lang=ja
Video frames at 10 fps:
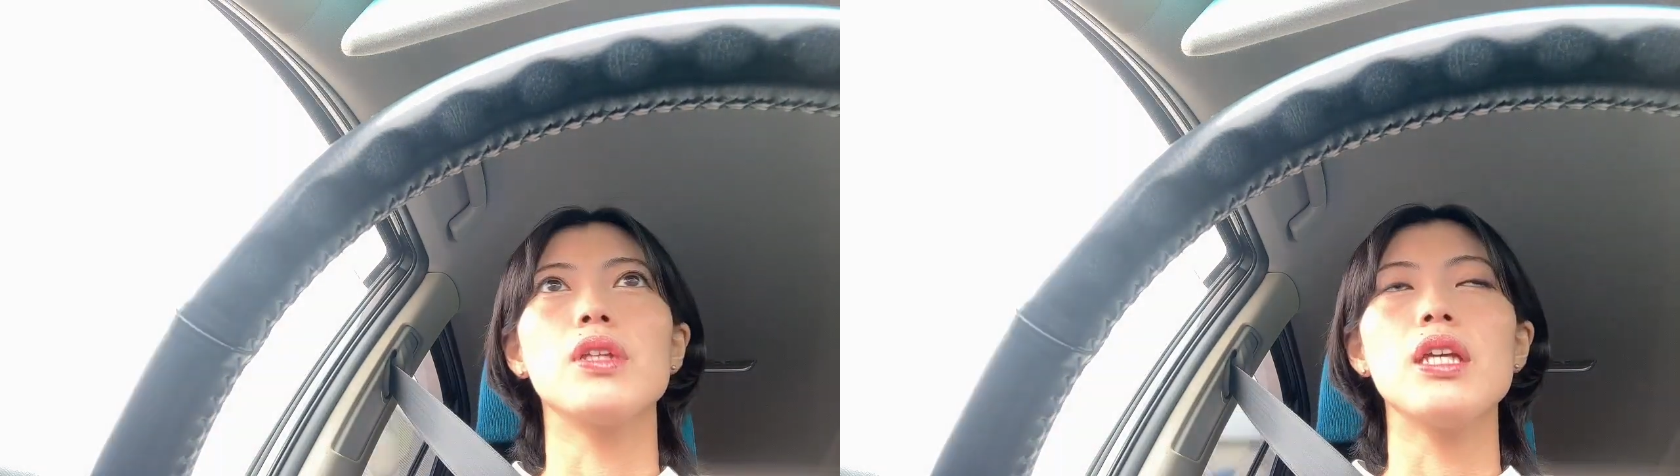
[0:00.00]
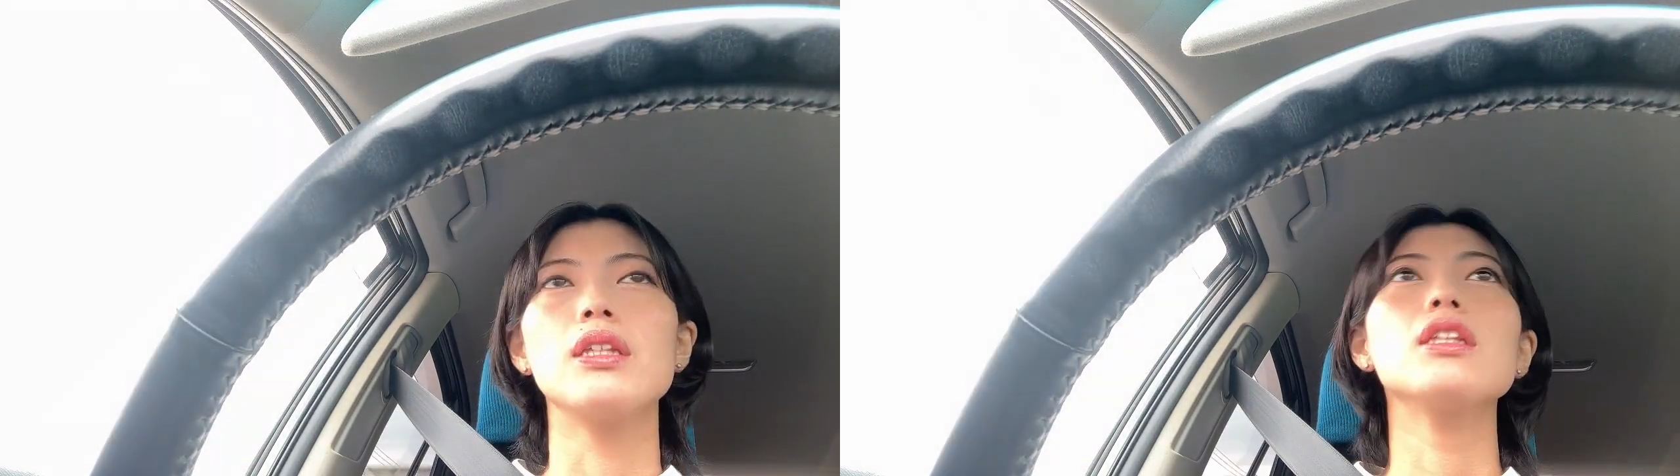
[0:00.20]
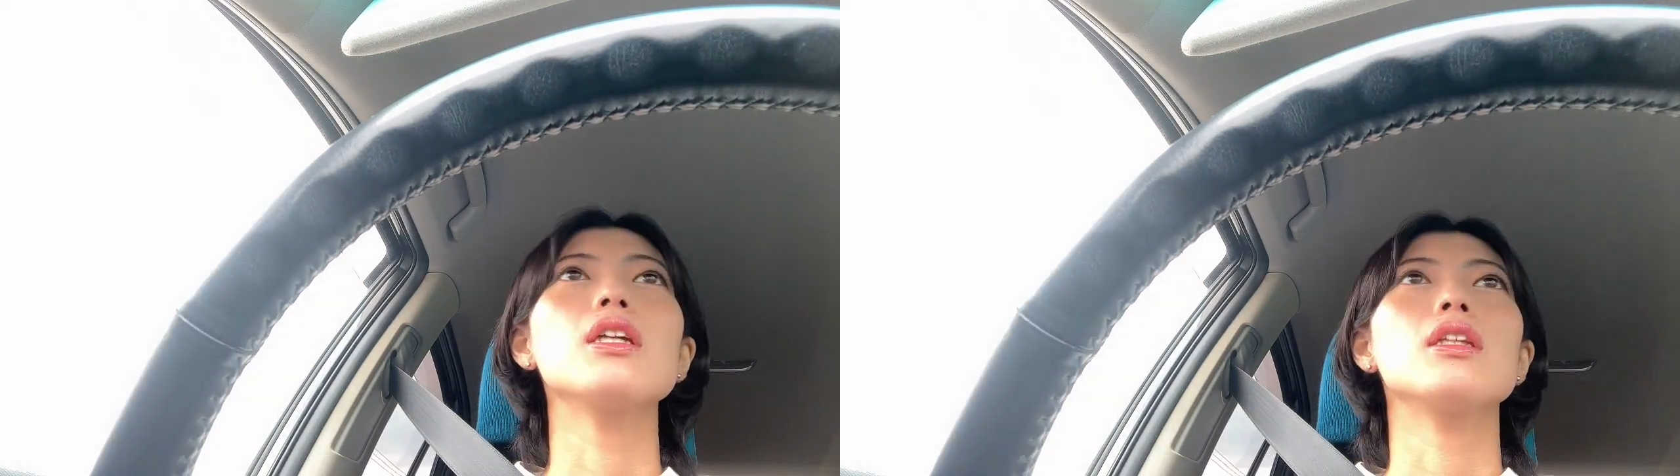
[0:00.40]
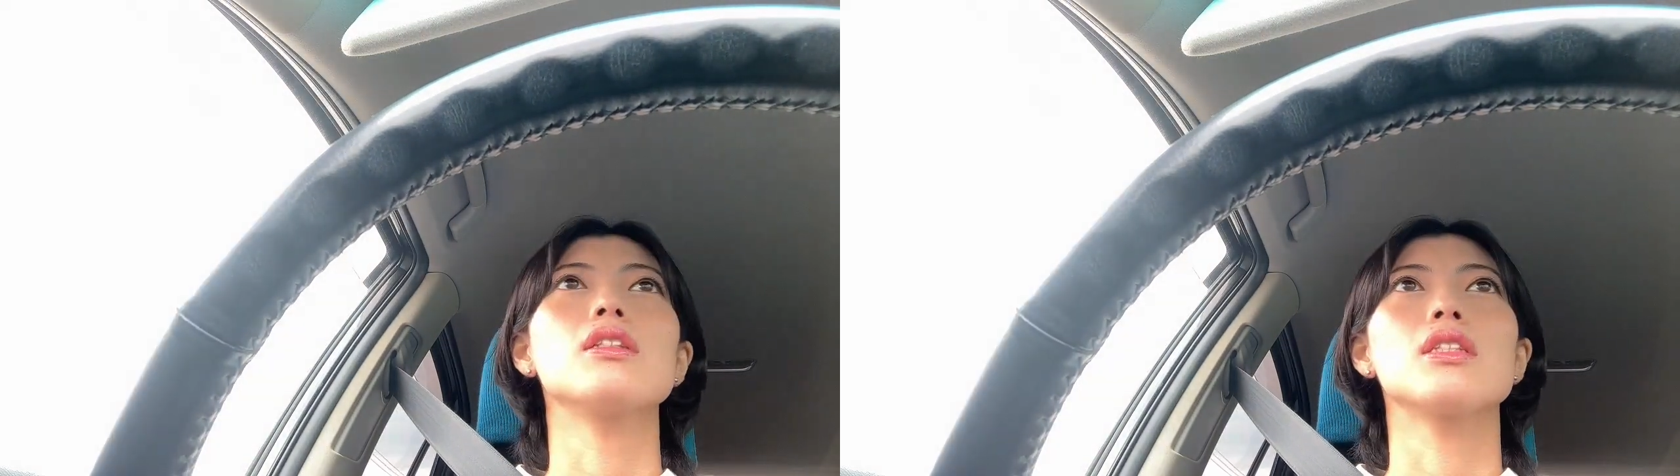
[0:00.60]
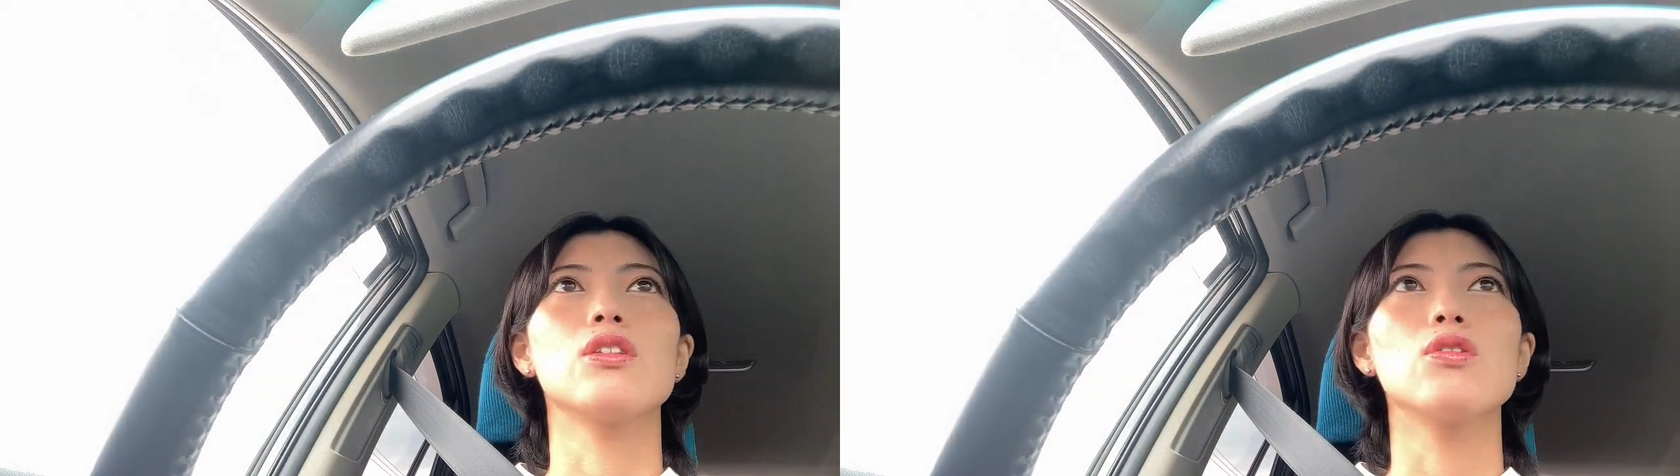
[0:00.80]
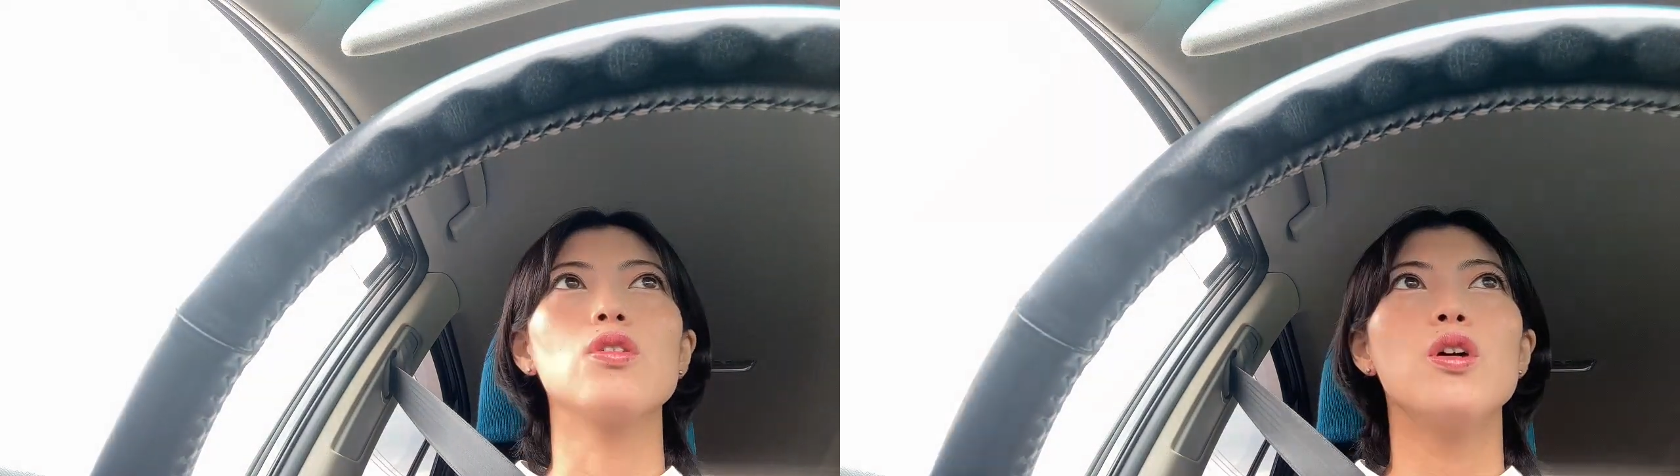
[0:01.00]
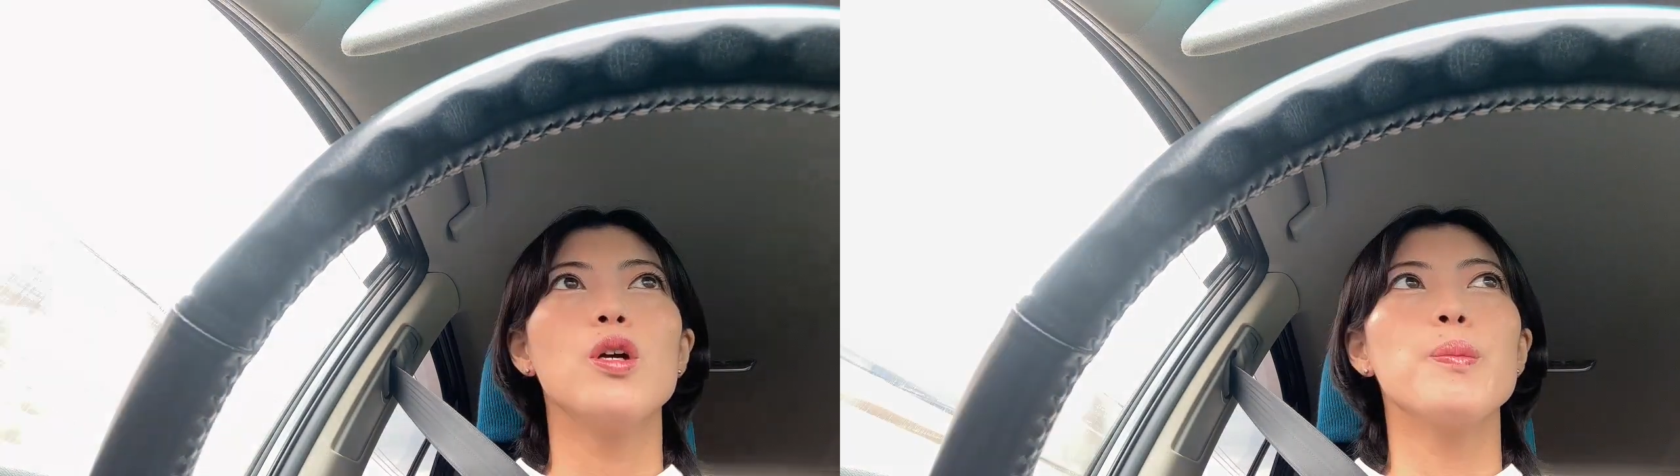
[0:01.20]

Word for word: ね減ってたんですけど